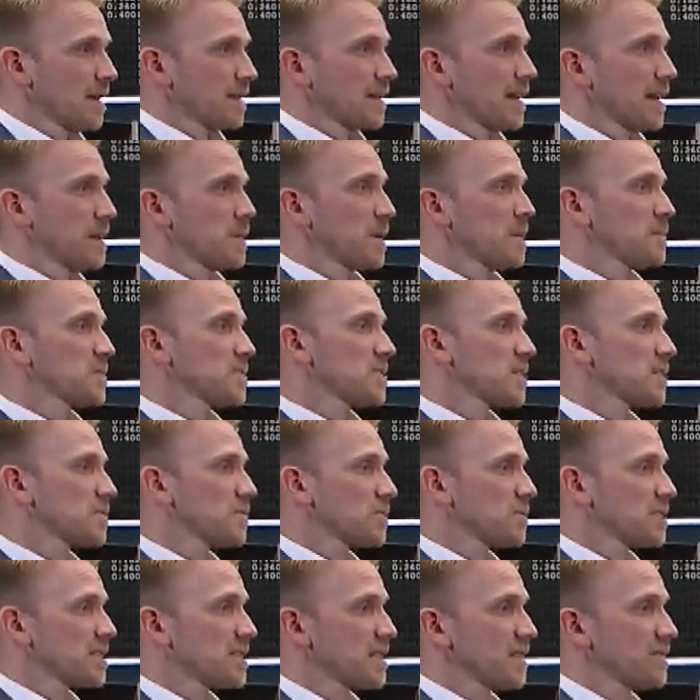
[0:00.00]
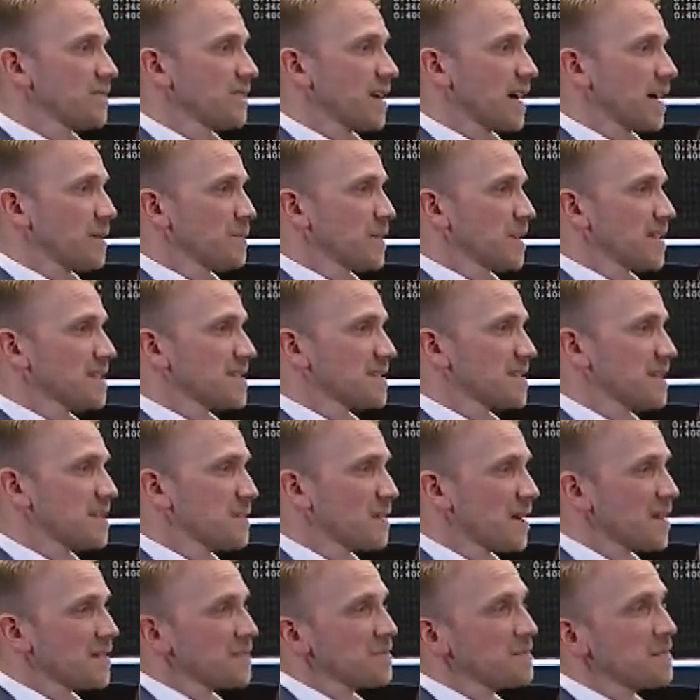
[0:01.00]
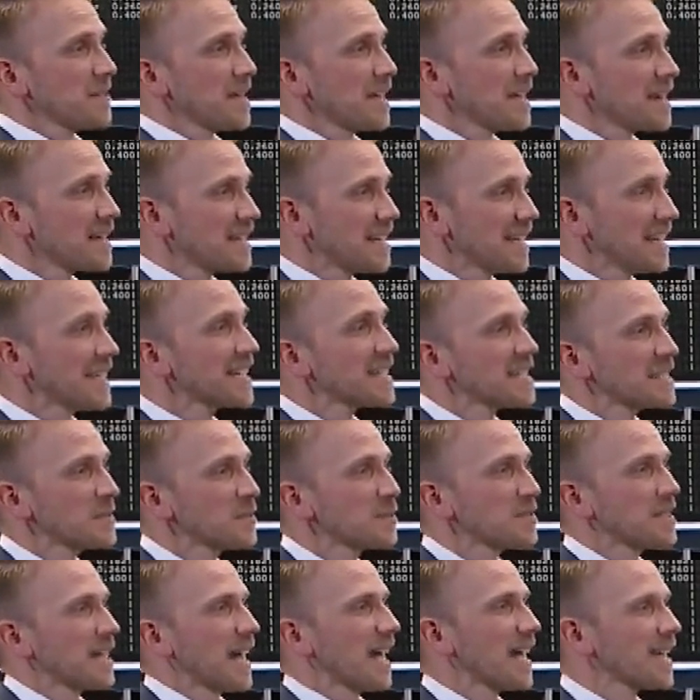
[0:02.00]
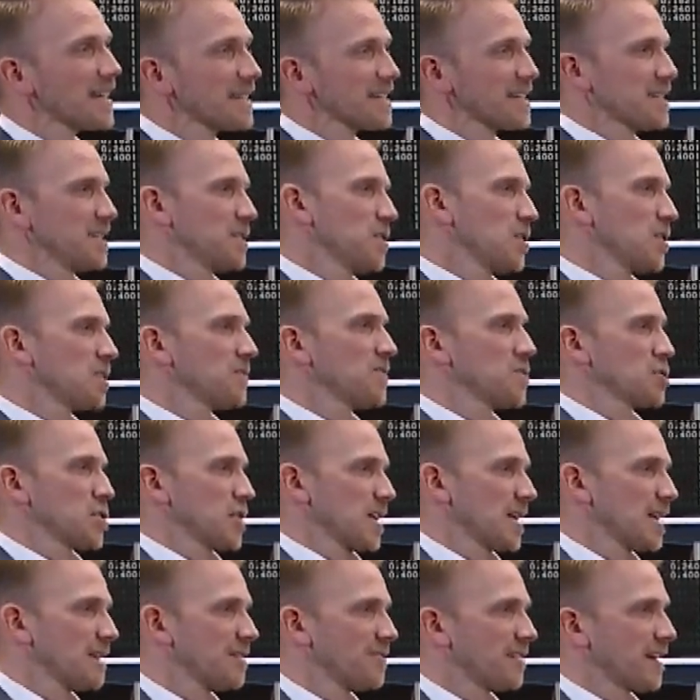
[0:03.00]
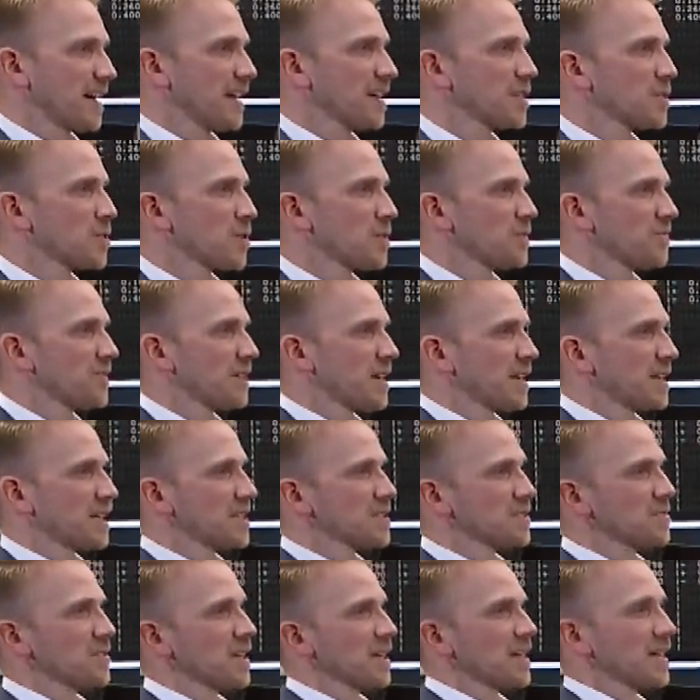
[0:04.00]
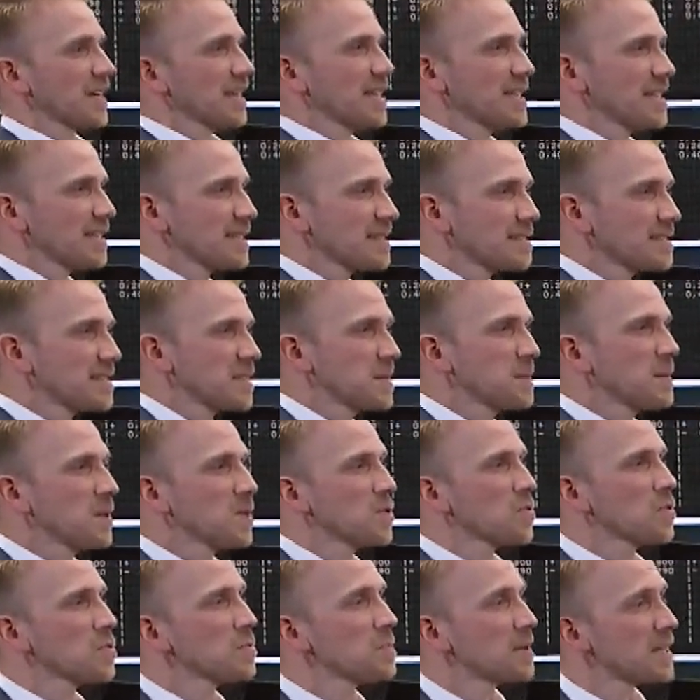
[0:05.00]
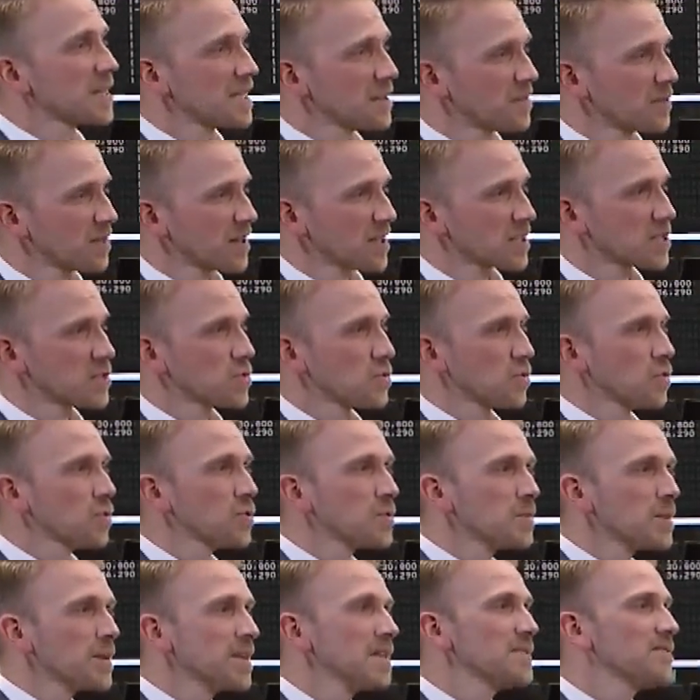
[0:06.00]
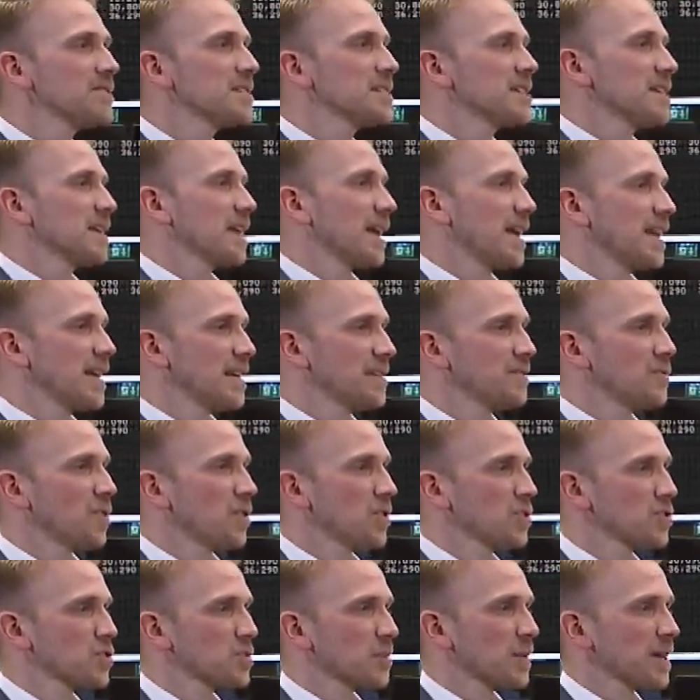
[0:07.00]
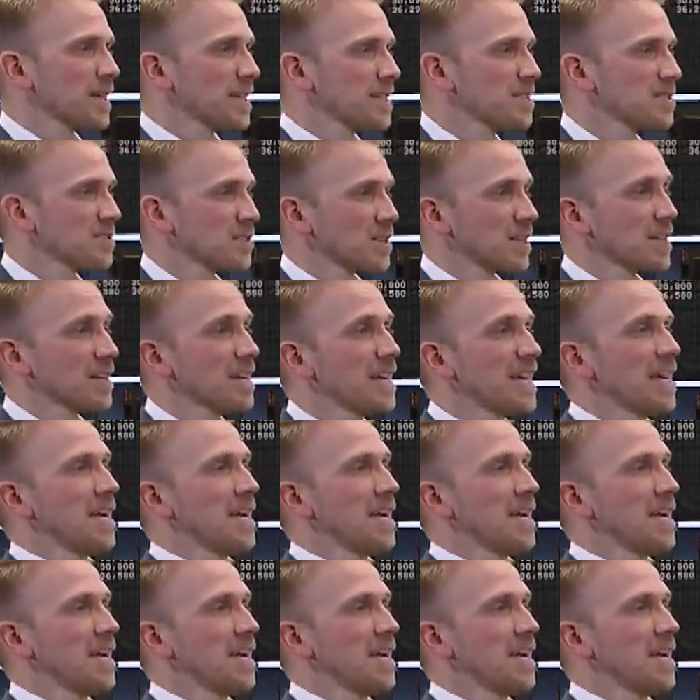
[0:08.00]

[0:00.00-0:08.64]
Naja, man muss natürlich sehen, wir haben jetzt immer mehr negative Nachrichten, die irgendwie stärker wahrgenommen werden. Also wir reden jetzt nicht mehr nur über die Inflation, über die wir seit einigen Wochen sprechen, sondern